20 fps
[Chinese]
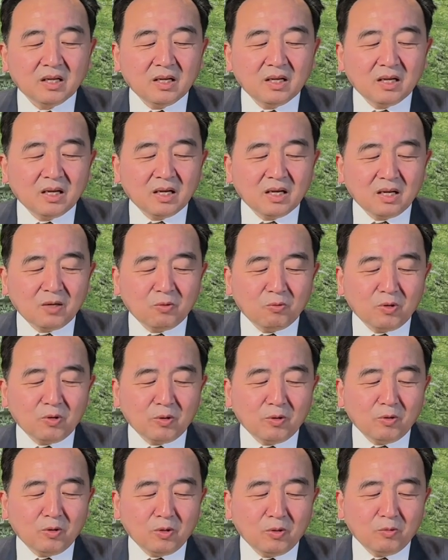呃，我
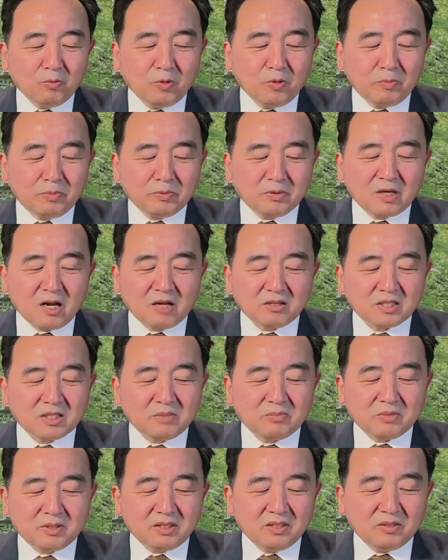我我不知道是
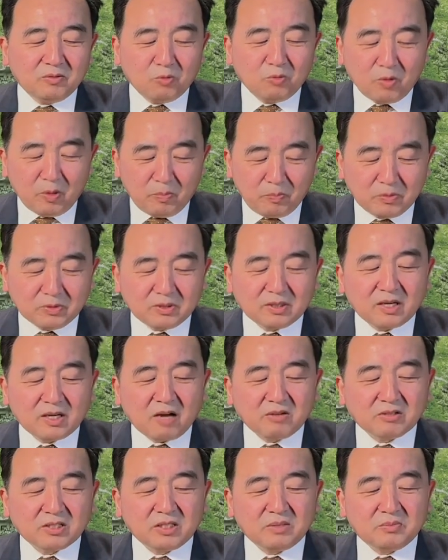不是，我不知
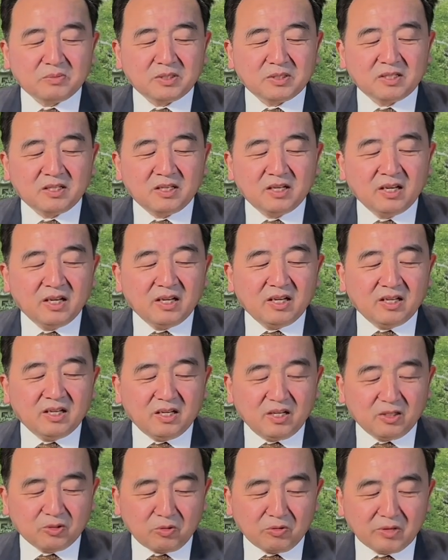道是不是，
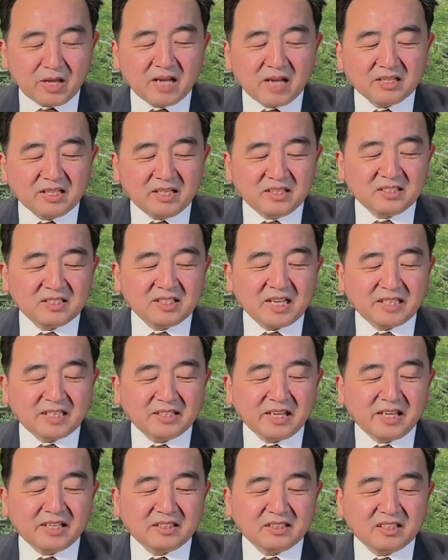呃，同样也是演
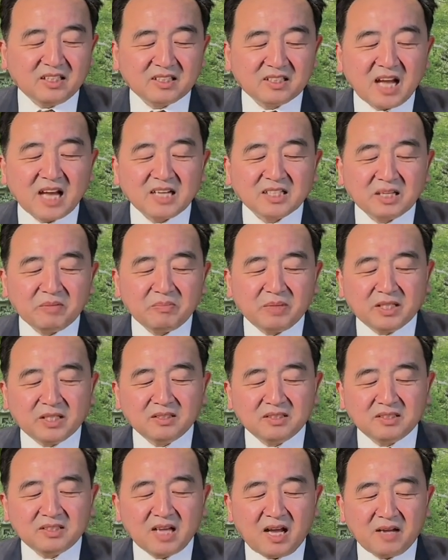电影的，看这个名
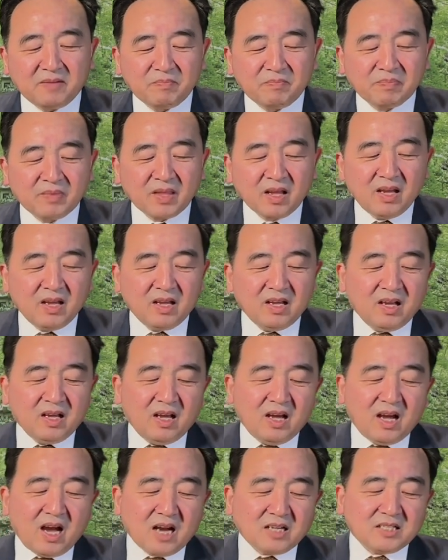字像。
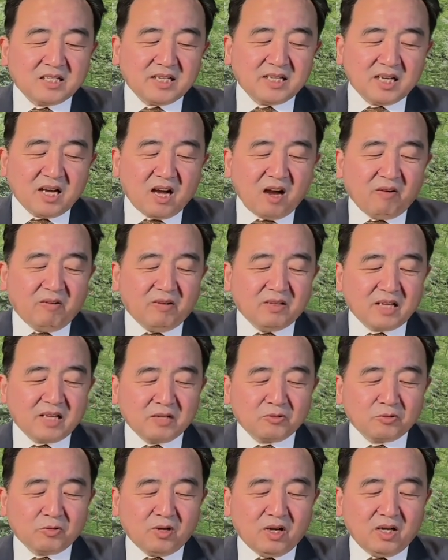二十一号，
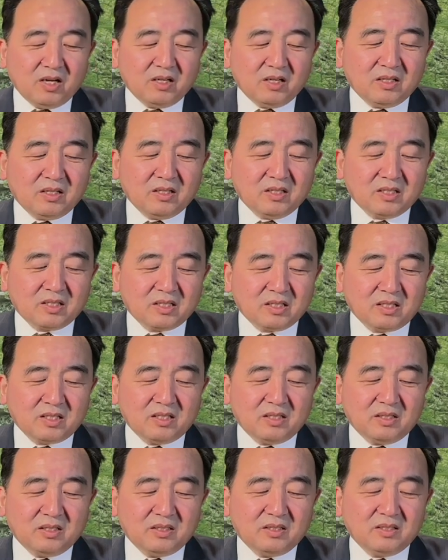他说
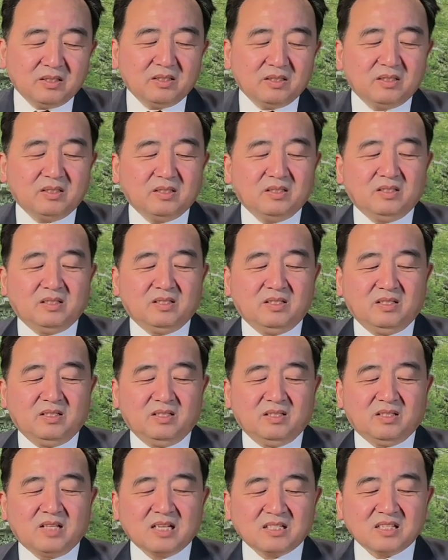是，
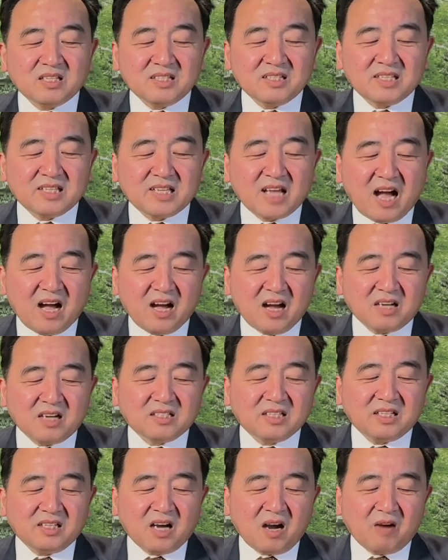他自己讲，二
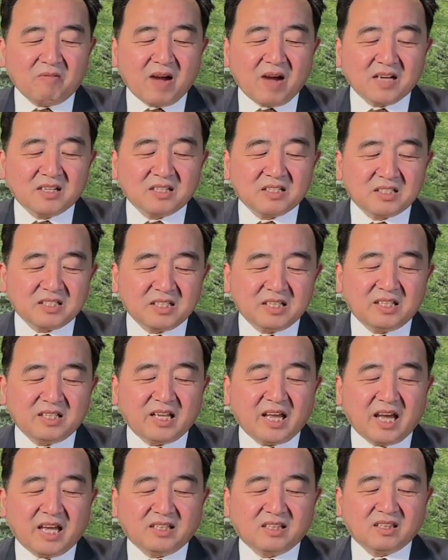十一号晚上十一
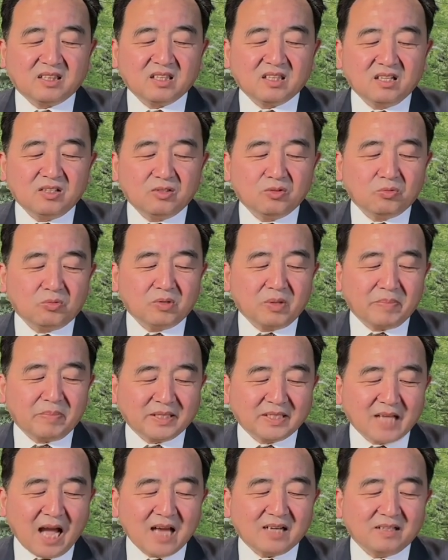点住了
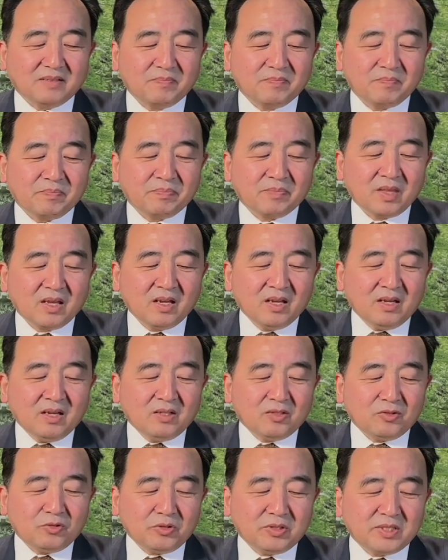北大了，
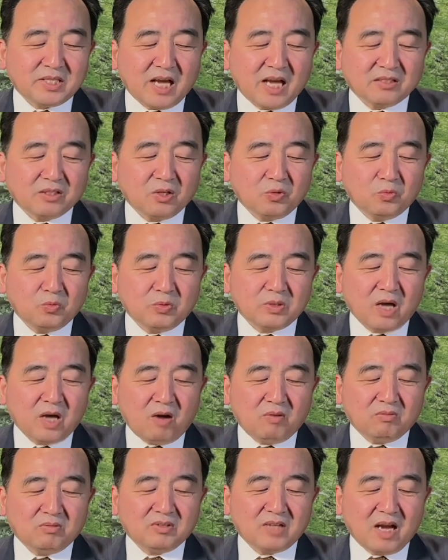去抢救无
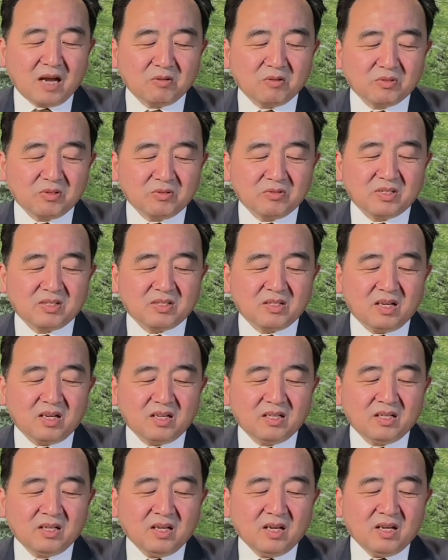效，然后就死了。
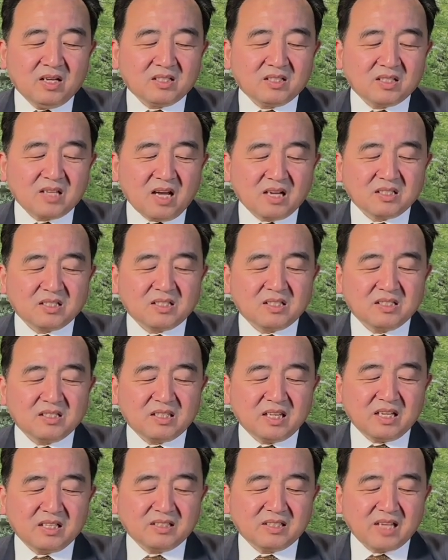丧事
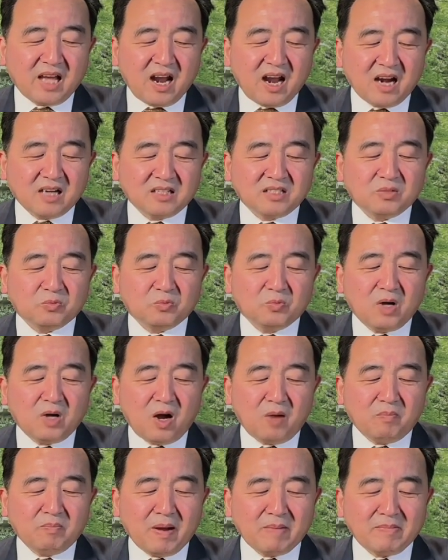定在二十五
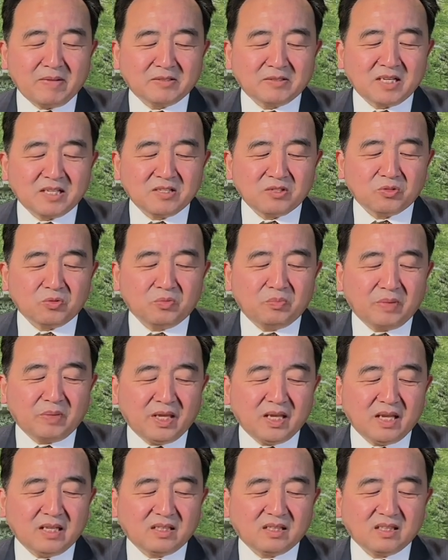号八宝山送
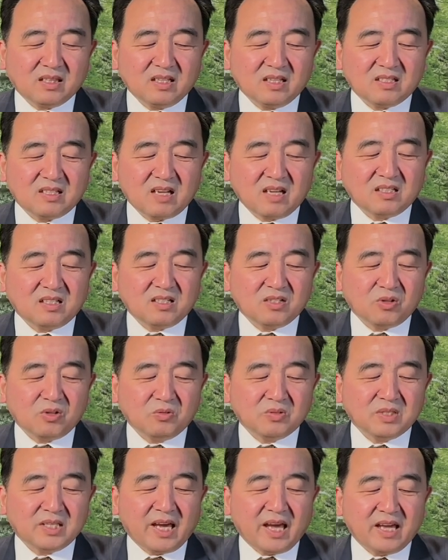别，那丧事
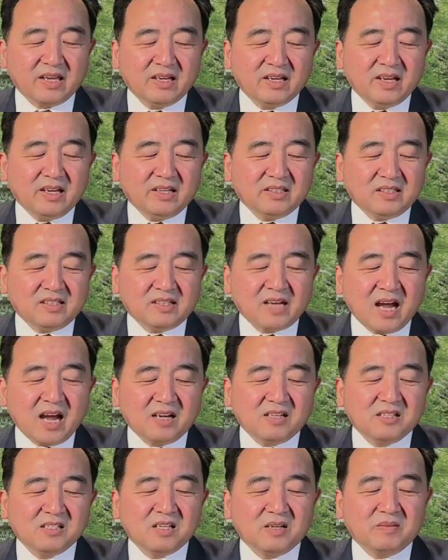从简。这是他
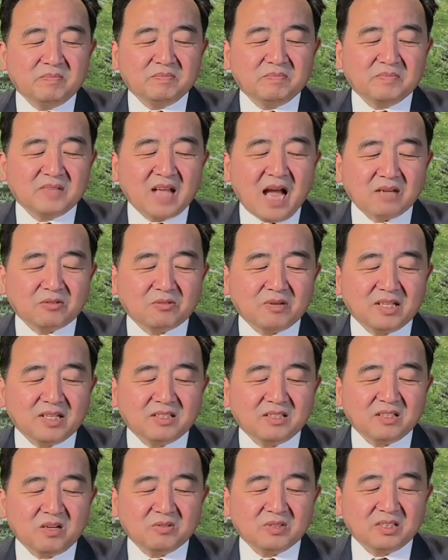儿子拿出来的
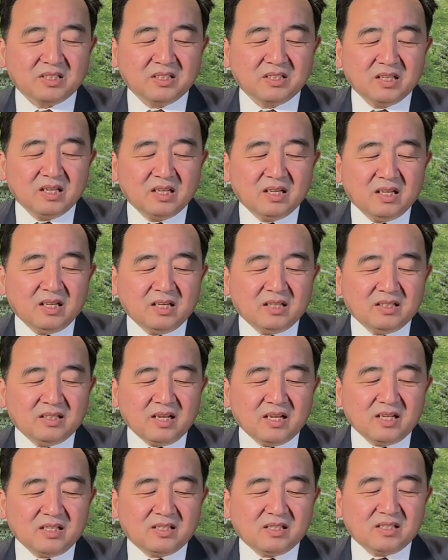消息。
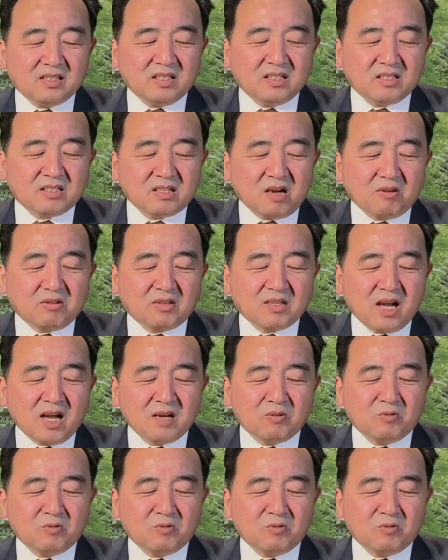那赵尔康，